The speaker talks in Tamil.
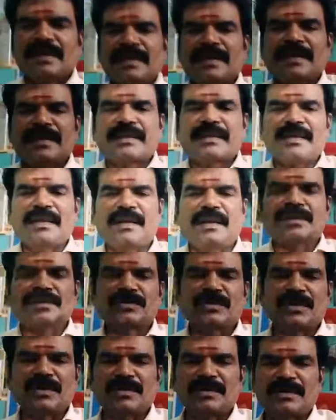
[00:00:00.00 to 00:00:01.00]
கேட்டால்
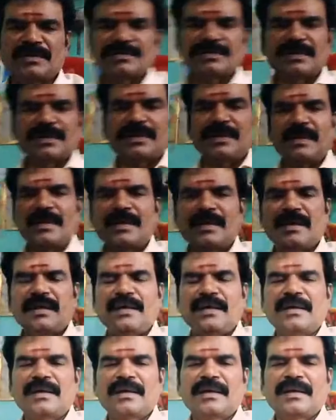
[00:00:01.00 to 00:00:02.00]
எல்லாரும் சொல்லக்கூடிய விஷயம் என்னென்னா
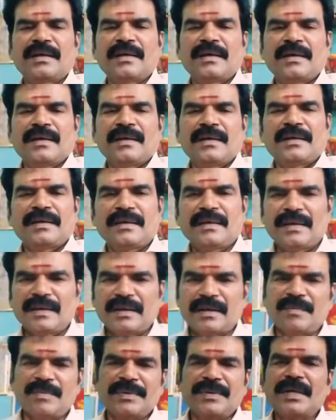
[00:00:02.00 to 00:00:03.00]

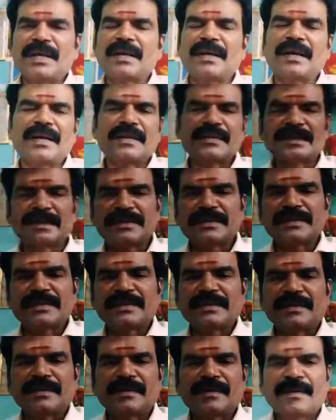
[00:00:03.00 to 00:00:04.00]
எனக்கு இப்படி தான் நடந்தது
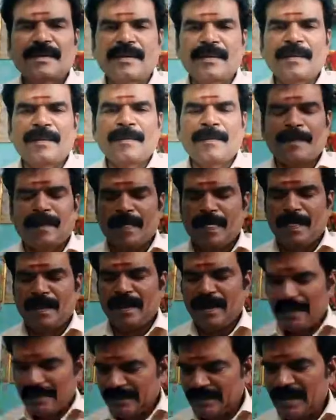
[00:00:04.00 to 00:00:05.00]

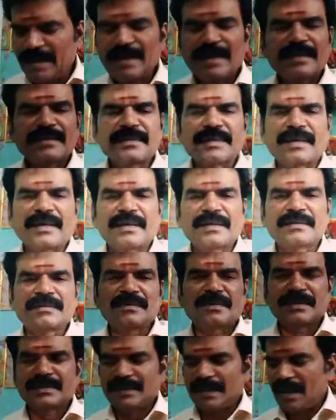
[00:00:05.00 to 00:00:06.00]
அதனால நான் இந்த கட்டத்தை
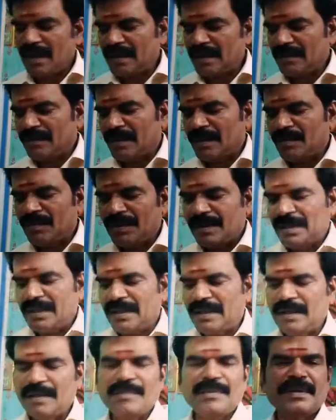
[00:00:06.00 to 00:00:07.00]
விட்டு தாண்டி வர
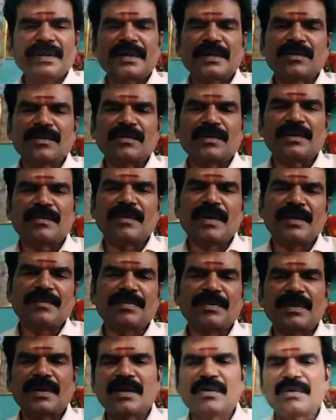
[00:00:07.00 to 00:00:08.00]
முடியலை அப்படின்னு நினைக்கக்கூடிய
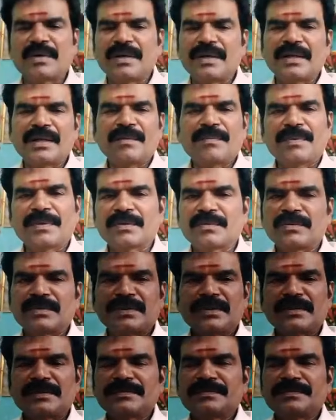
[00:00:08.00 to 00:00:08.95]
வாய்ப்புகள்லாம் கூட நிறைய பேருக்கு உண்டு